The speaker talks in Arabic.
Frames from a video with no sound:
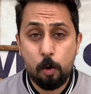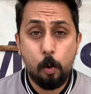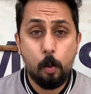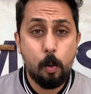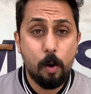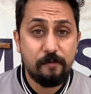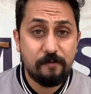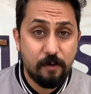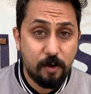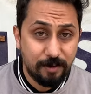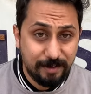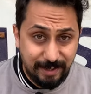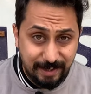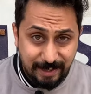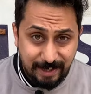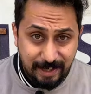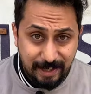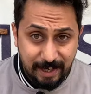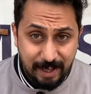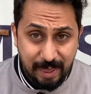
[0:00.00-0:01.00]
جواه فاضي
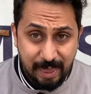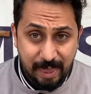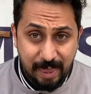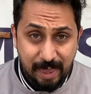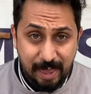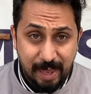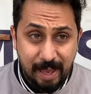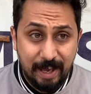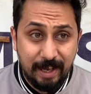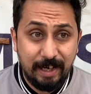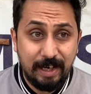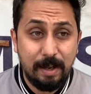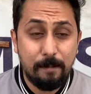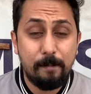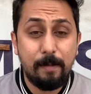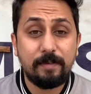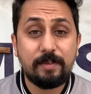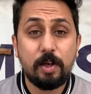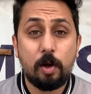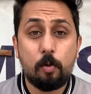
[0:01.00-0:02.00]
دي
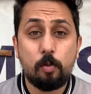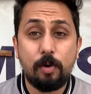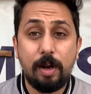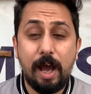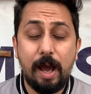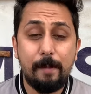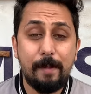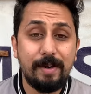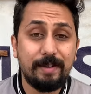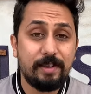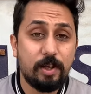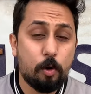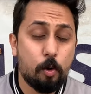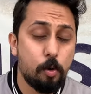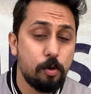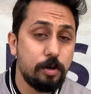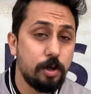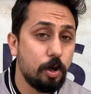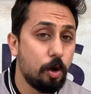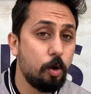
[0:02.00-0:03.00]
لما انت تكون عملت
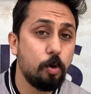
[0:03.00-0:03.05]
كل